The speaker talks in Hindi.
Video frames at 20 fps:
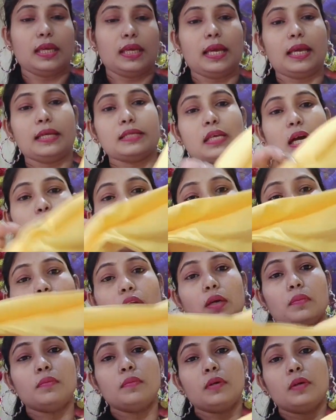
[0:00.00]
हैं ये है इसका
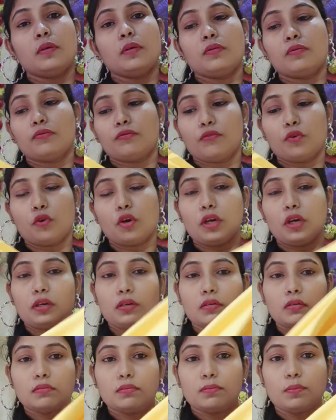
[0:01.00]
बॉटम फुल
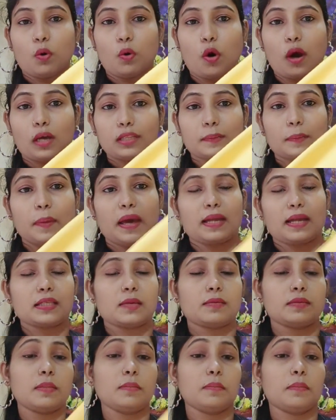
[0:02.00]
बहुत ही प्यारा
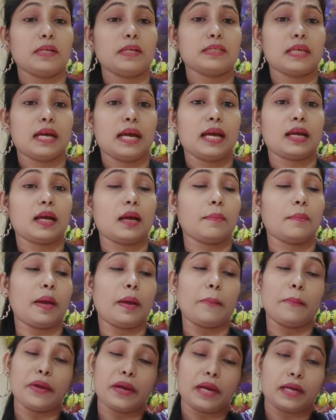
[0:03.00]
सा सिंपल सा है
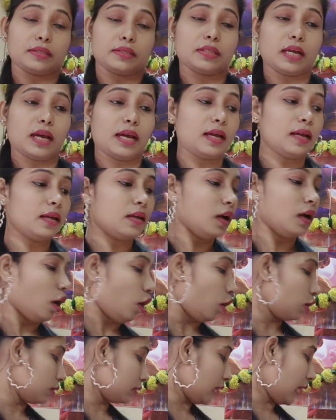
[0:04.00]
फैब्रिक अच्छा है
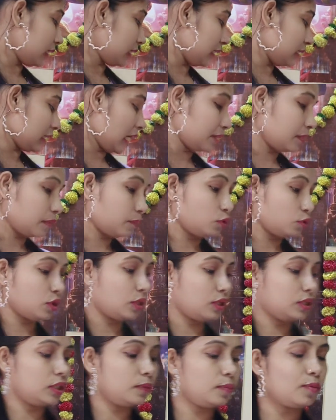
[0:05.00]
और साथ ही साथ ही
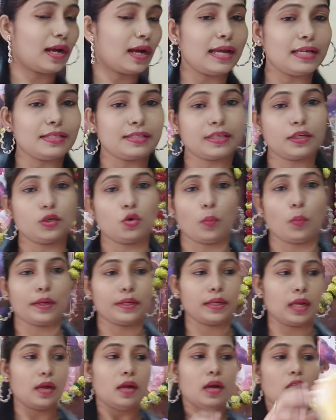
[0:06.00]
मुझे रिसीव हुआ है इसके
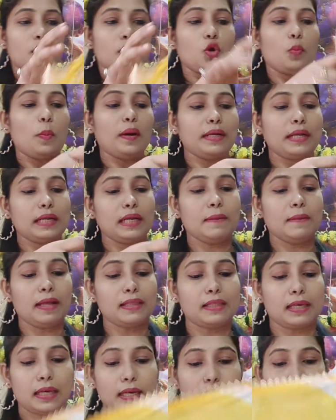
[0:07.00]
दुपट्टा दुपट्टे की
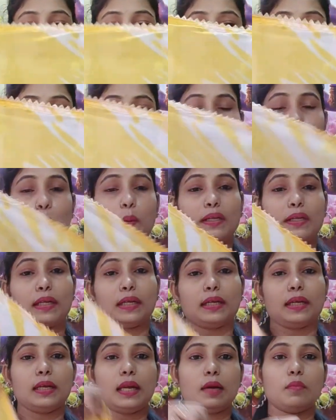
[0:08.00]
बात करें तो
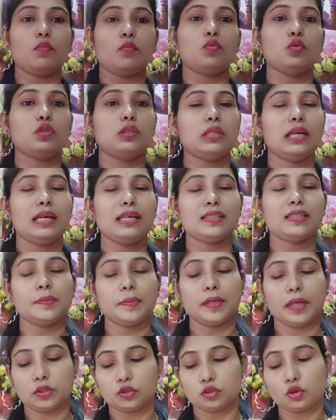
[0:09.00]
दुपट्टे की ना मुझे ना
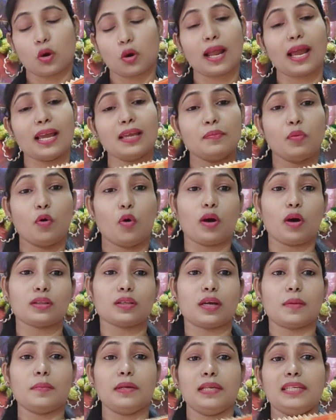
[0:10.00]
इसमें ना चौड़ाई
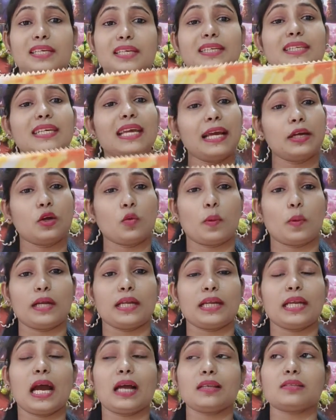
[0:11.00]
बहुत कम मिली है ये है
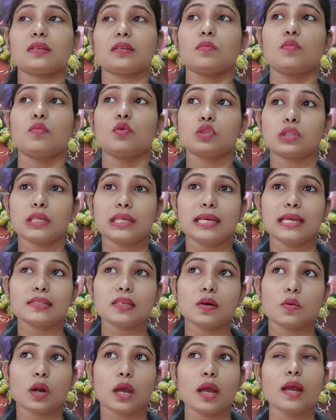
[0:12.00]
दुपट्टे की आजकल मोस्टली
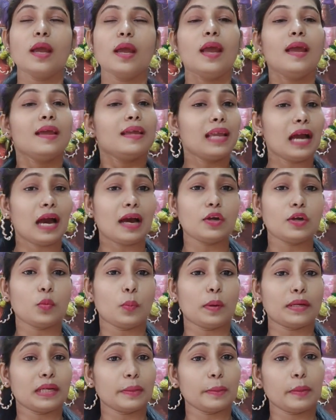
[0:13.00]
ऐसा हो रहा है कि हर
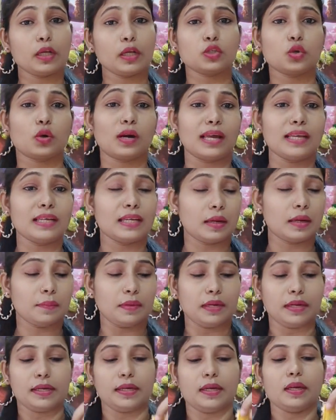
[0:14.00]
दुपट्टे में ना चौड़ाई
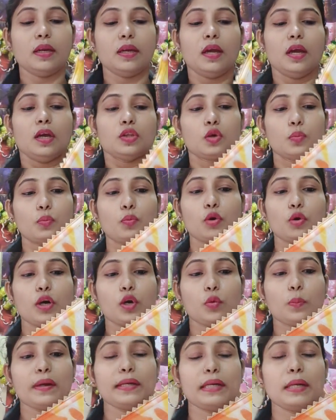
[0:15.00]
कम मिल रही है तो
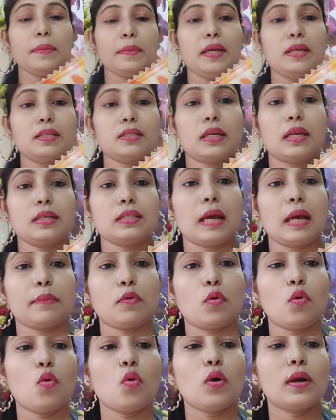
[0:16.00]
पूरे दुपट्टे में इस तरह से
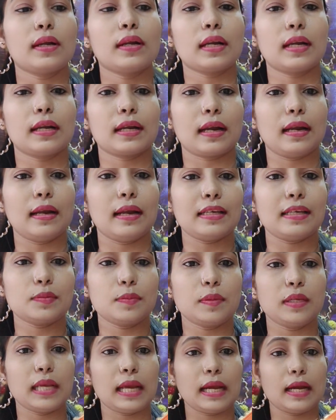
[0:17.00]
आपको गोल्डन कलर का
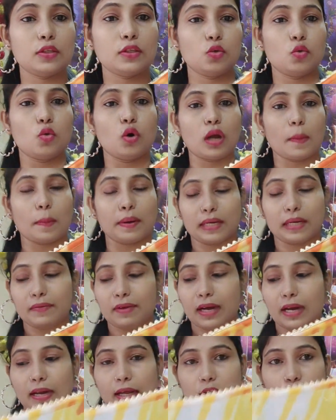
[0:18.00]
लेस मिल जाएगा जो गोडा पट्टी
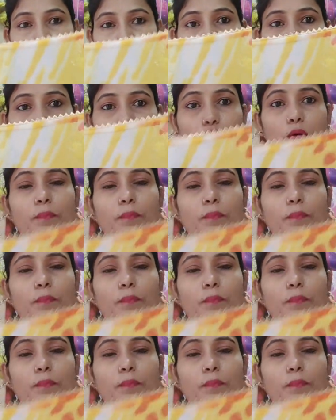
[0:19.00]
वाला लेस होता है